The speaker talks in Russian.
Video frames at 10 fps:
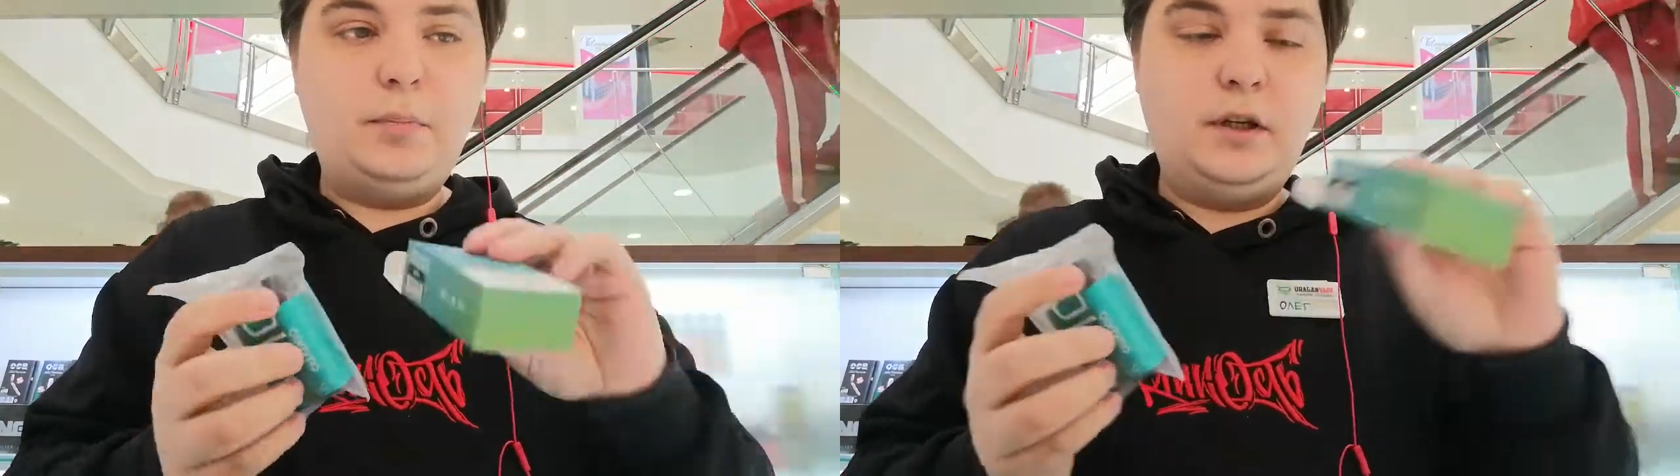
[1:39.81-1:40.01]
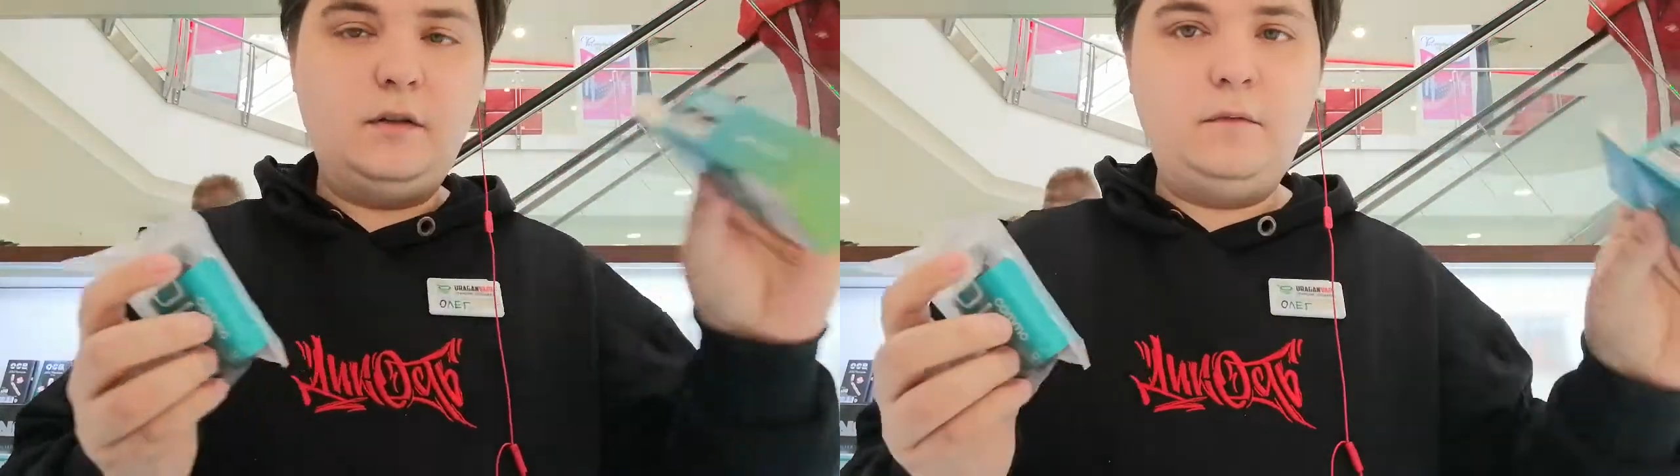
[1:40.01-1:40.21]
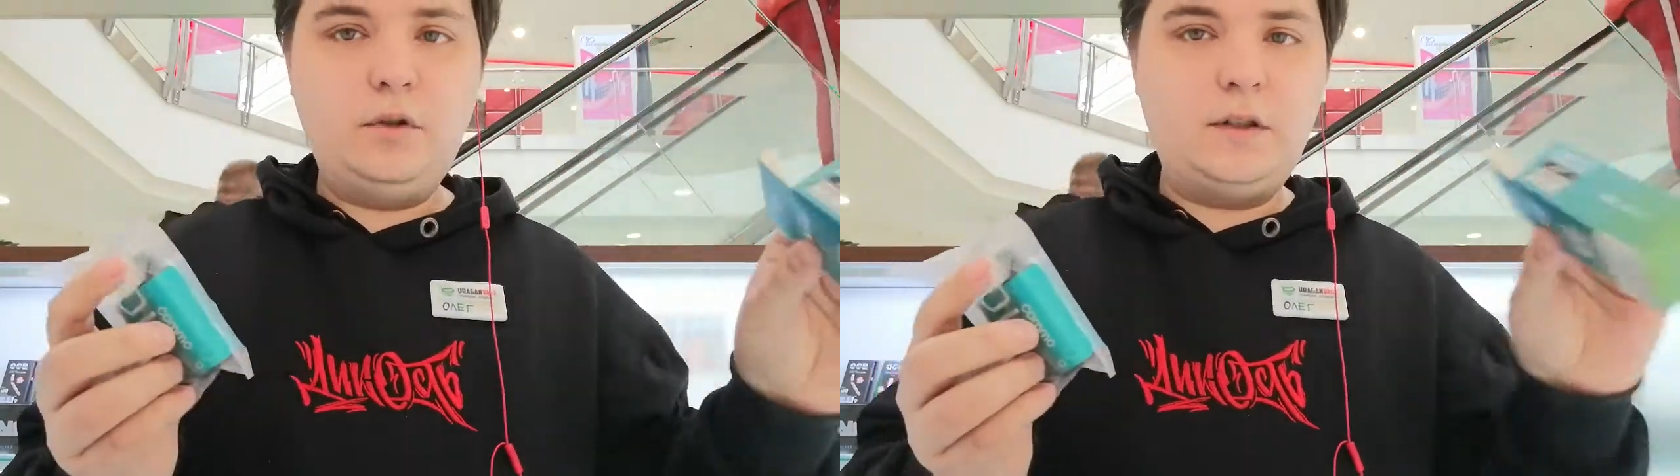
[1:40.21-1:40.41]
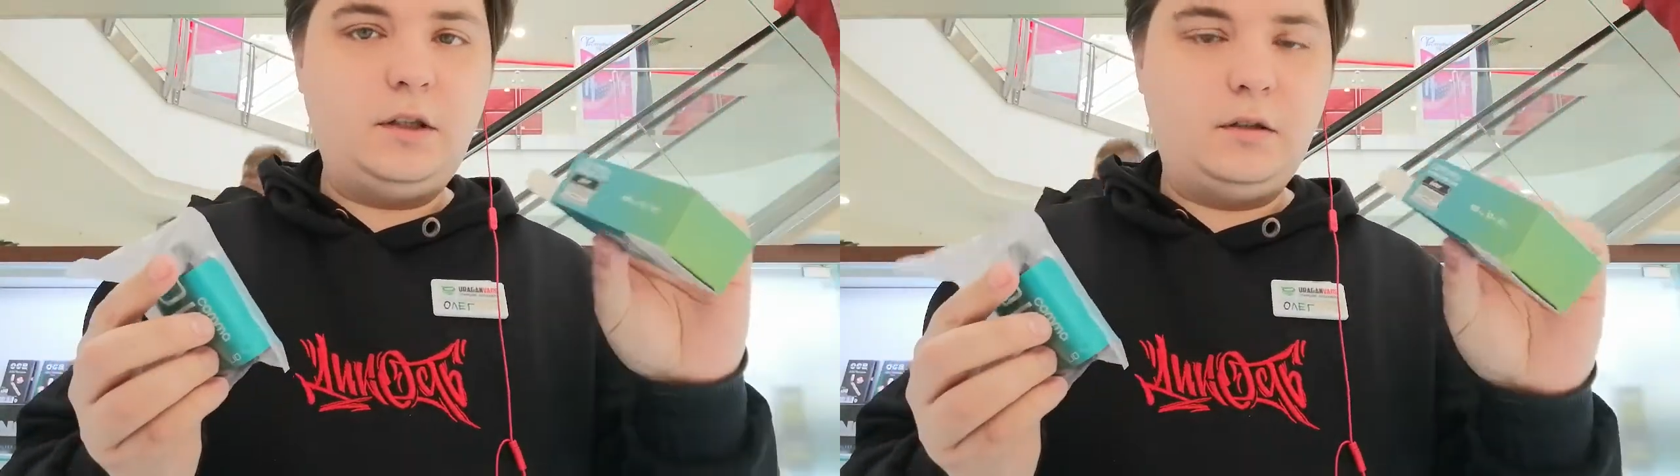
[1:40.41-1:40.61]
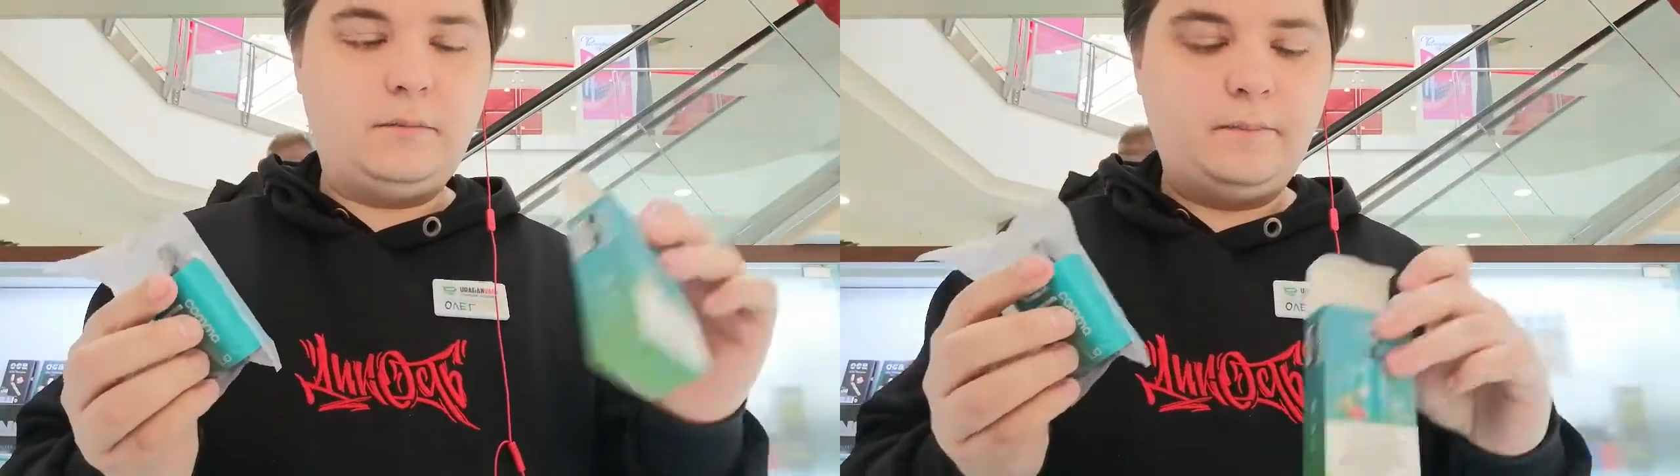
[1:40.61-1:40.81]

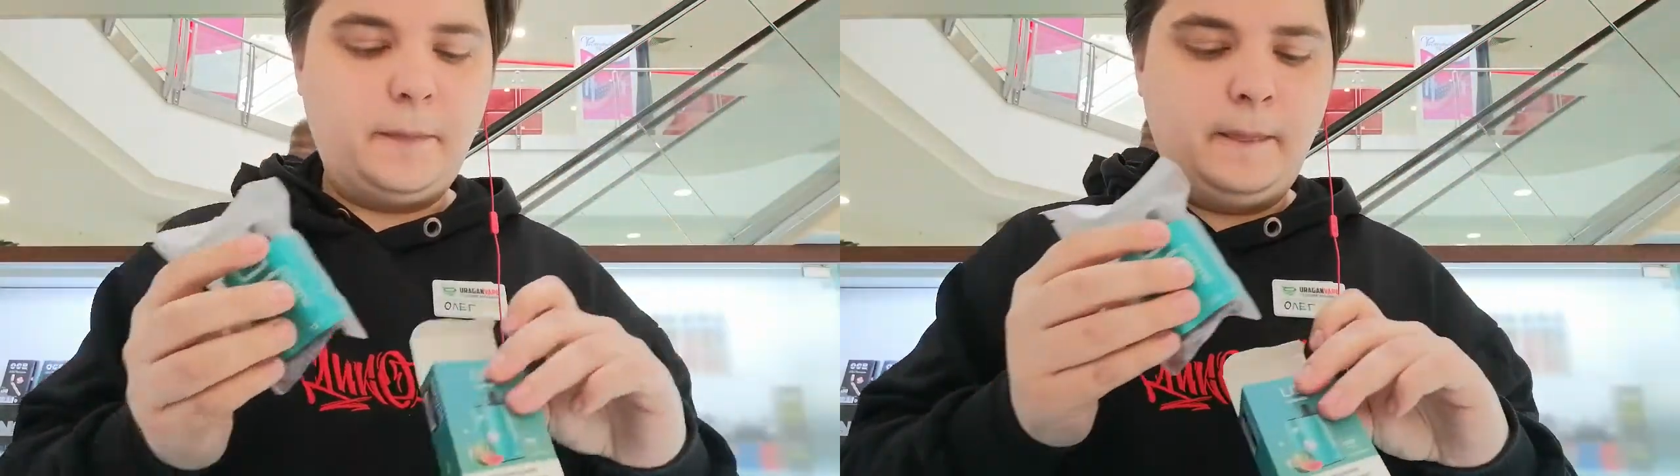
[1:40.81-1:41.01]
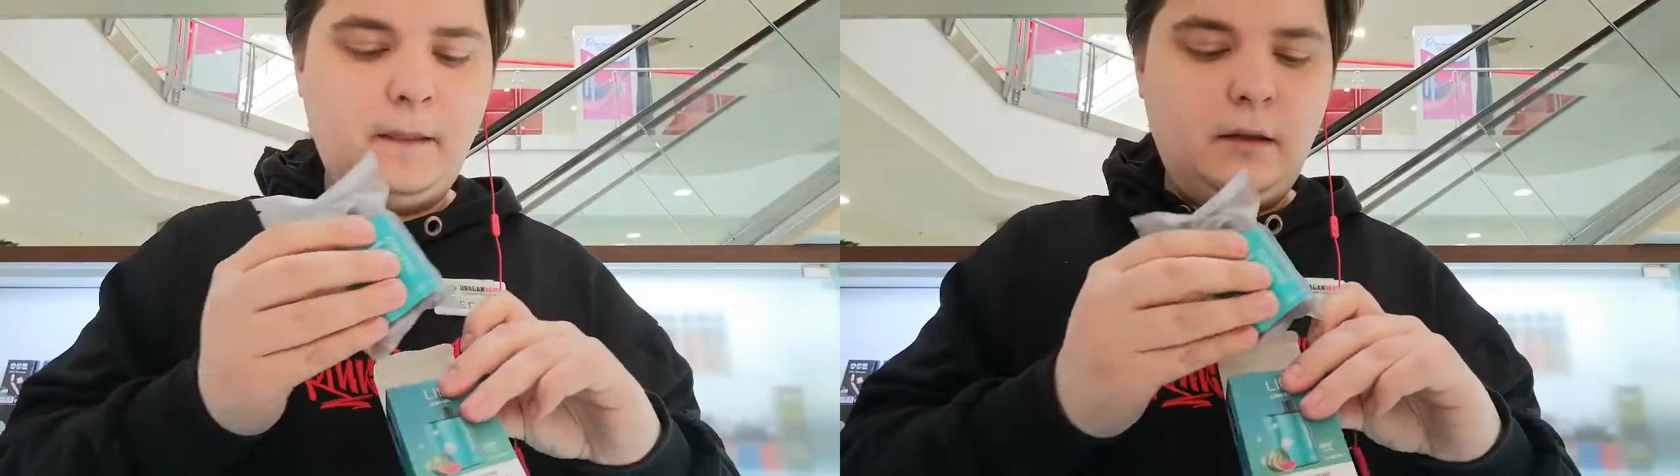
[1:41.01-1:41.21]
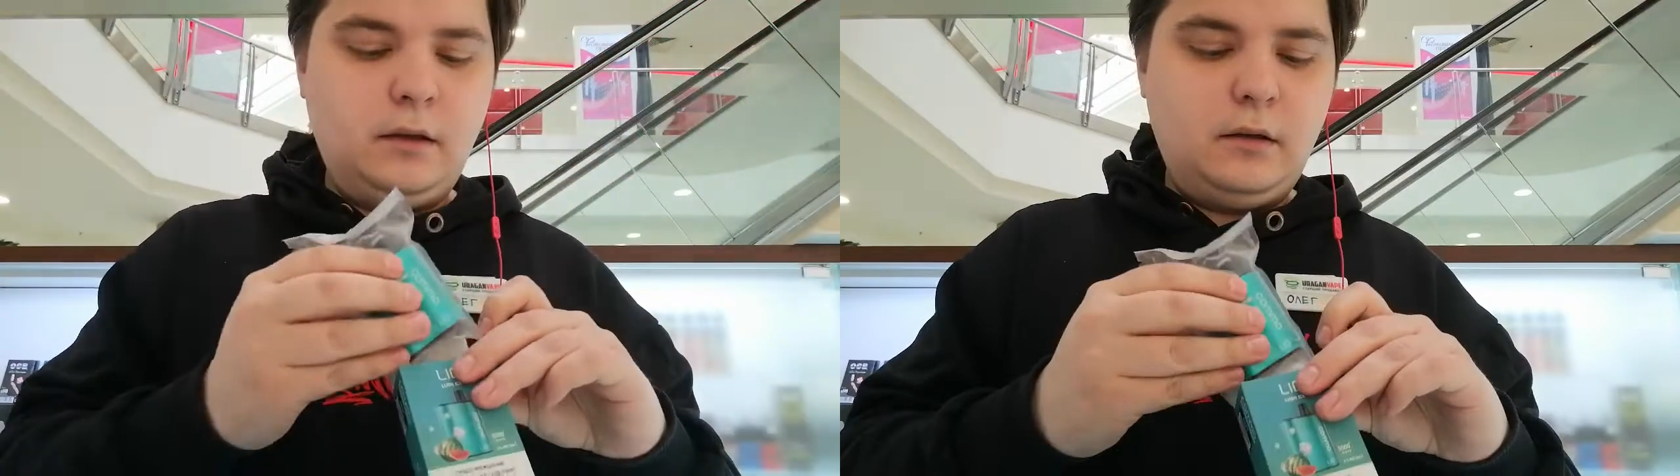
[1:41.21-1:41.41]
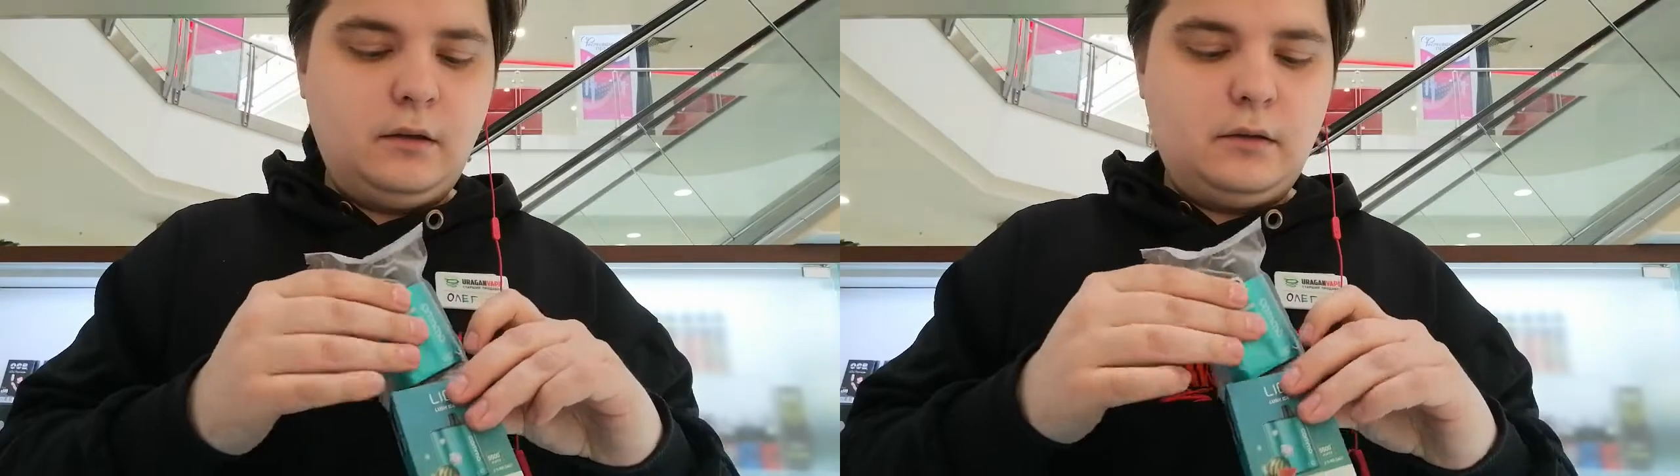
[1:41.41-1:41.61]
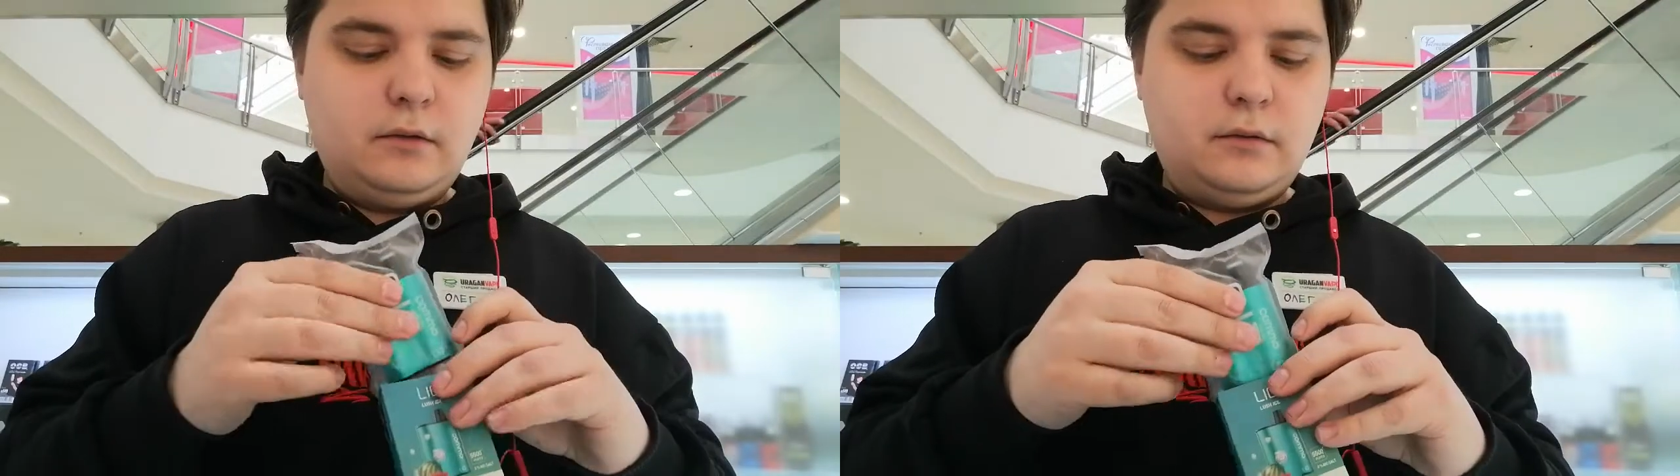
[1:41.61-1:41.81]
перевозке
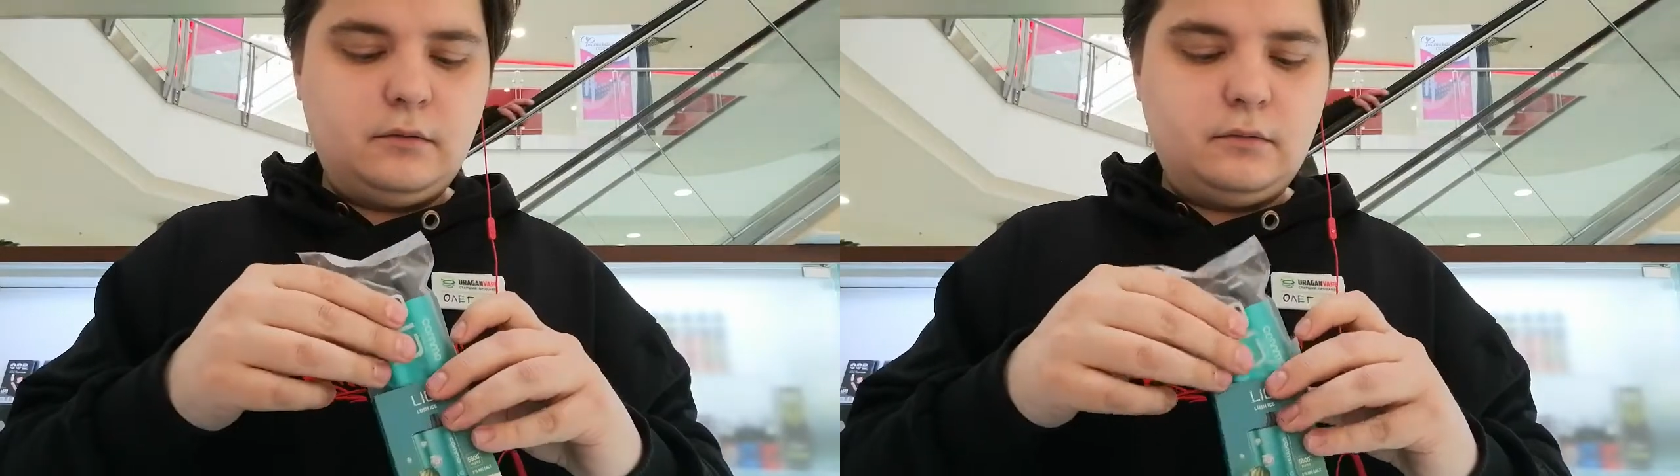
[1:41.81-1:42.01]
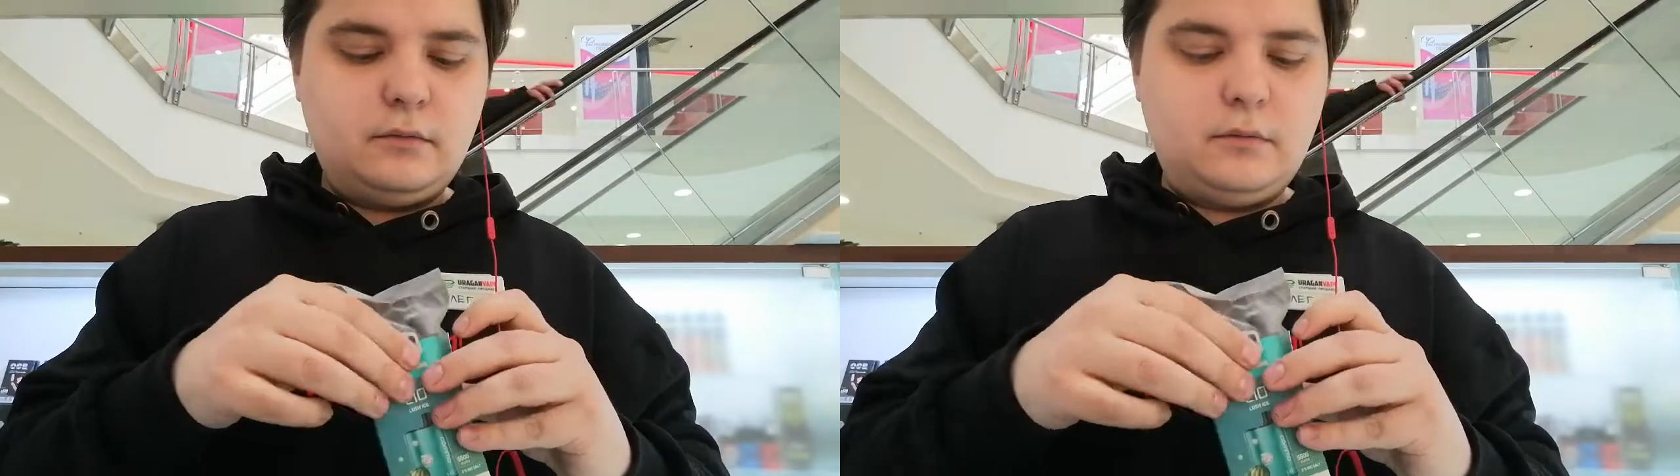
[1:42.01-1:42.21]
э,